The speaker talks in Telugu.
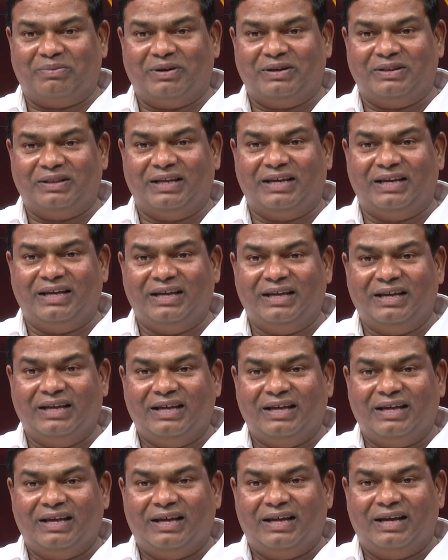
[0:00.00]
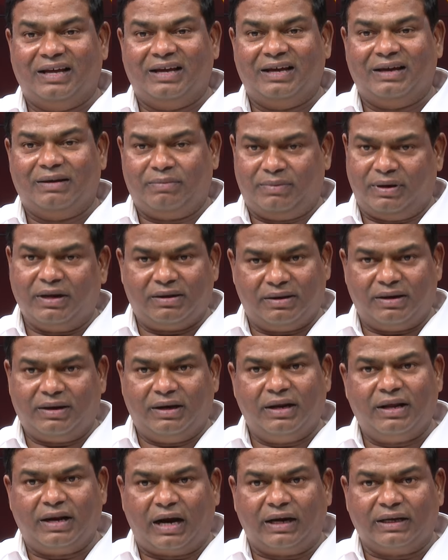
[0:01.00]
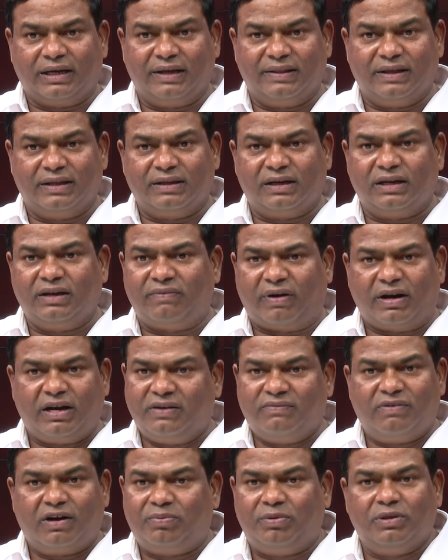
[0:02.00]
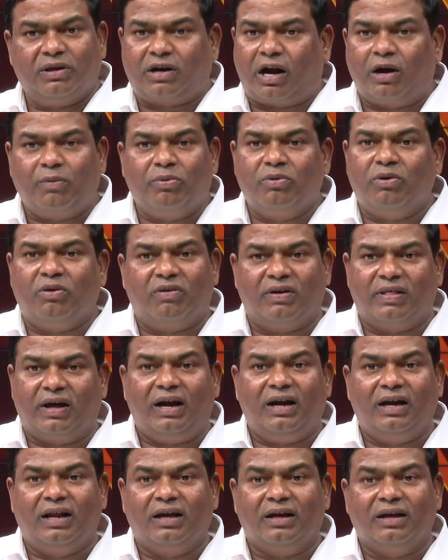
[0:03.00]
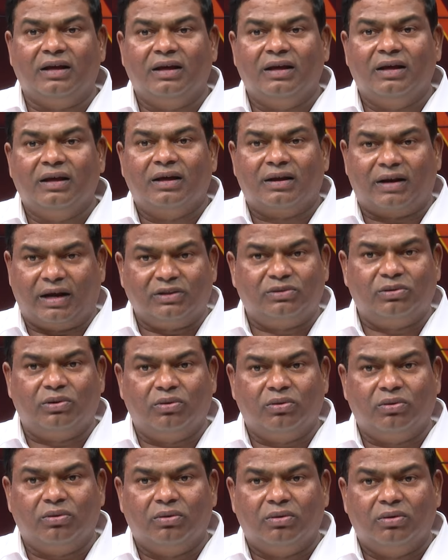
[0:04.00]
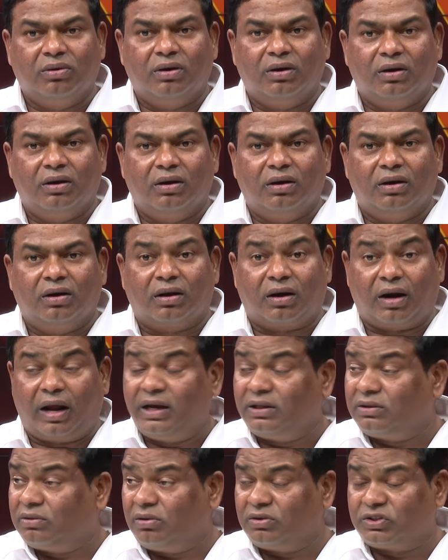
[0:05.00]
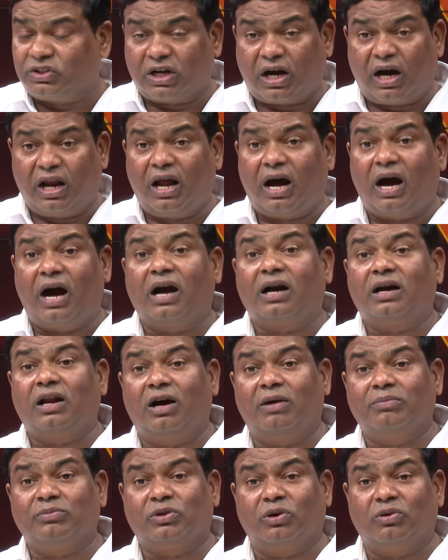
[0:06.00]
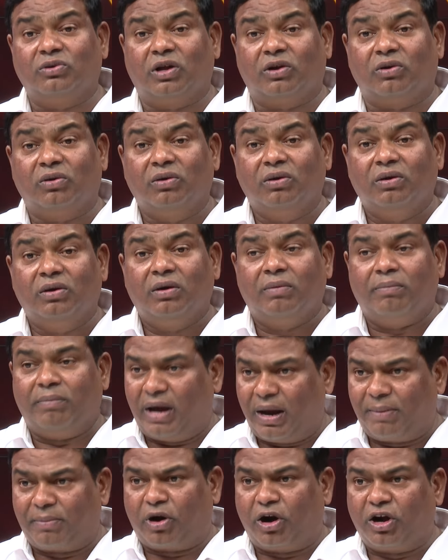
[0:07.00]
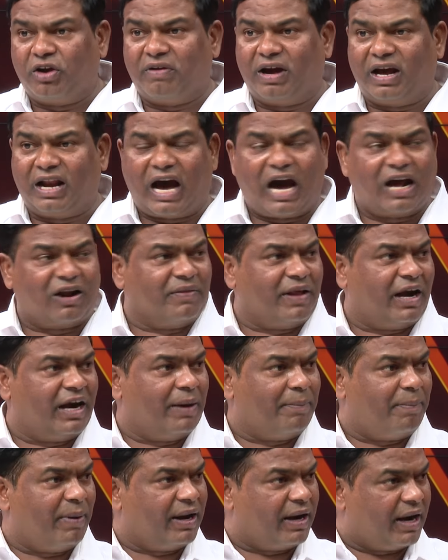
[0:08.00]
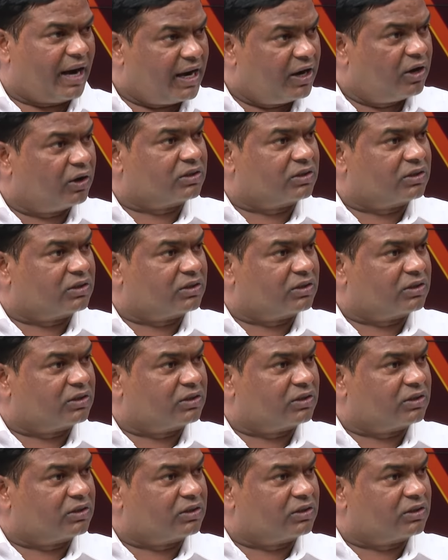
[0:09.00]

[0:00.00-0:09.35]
పోయింది నేను నేను అడిగేది ఏంటంటే ఇవన్నీ ఇవ్వకపోతే కడుపు నోవదా అండి రైతులు రైతులు చాలా ఆగ్రహంతో ఉన్నారు మేము రెండు వేల ఆరు వందల డెబ్బై రెండు